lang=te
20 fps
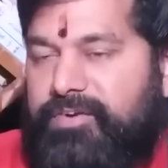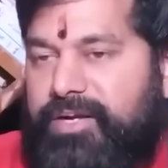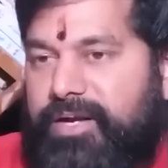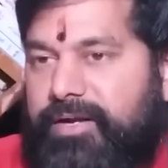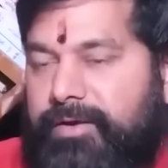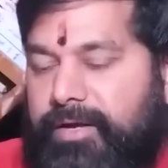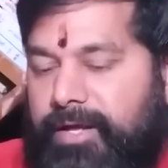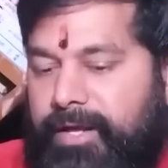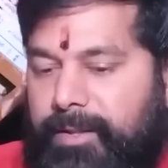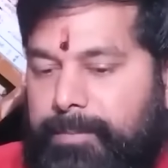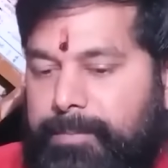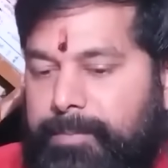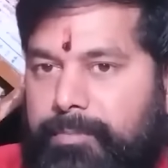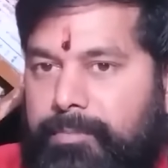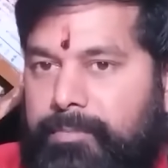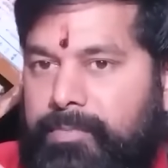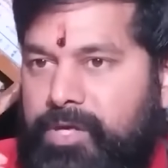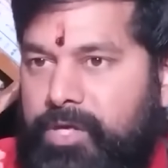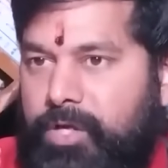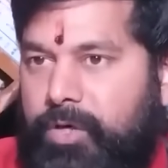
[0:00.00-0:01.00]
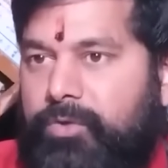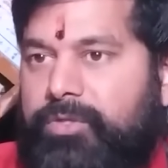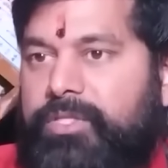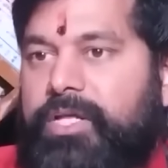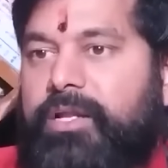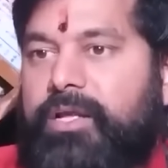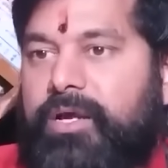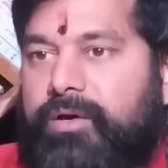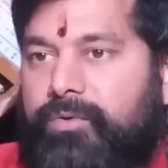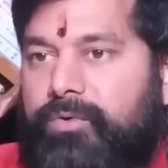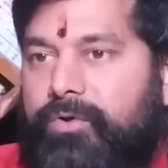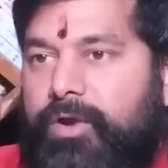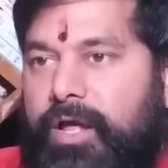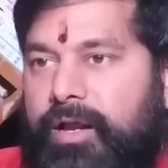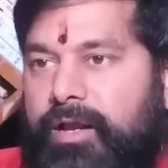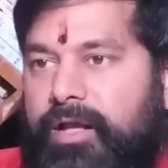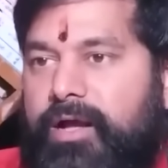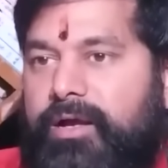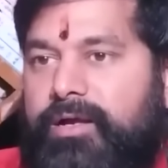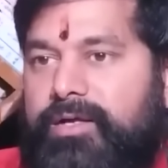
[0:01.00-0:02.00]
ఏమిటంటే మీకు
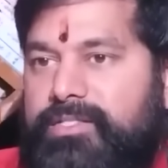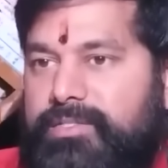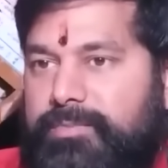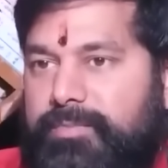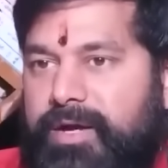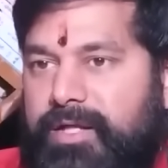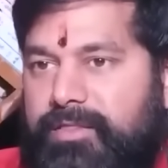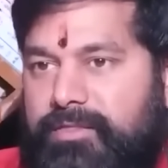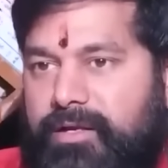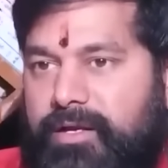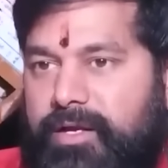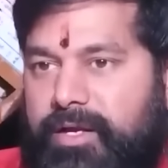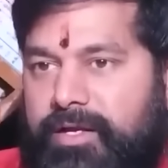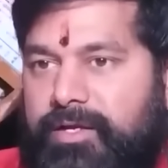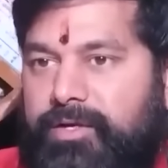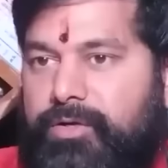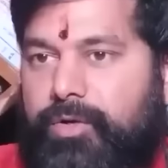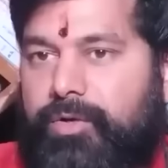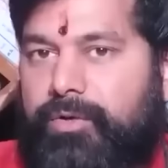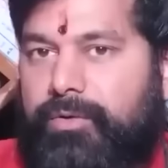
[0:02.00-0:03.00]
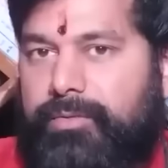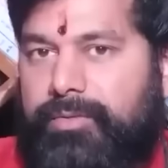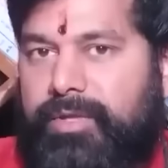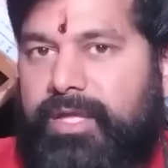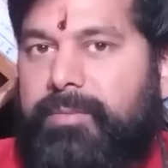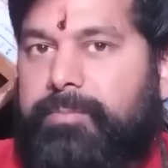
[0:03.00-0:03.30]
తెలియకుండానే అకస్మాత్తుగా ఇంట్లో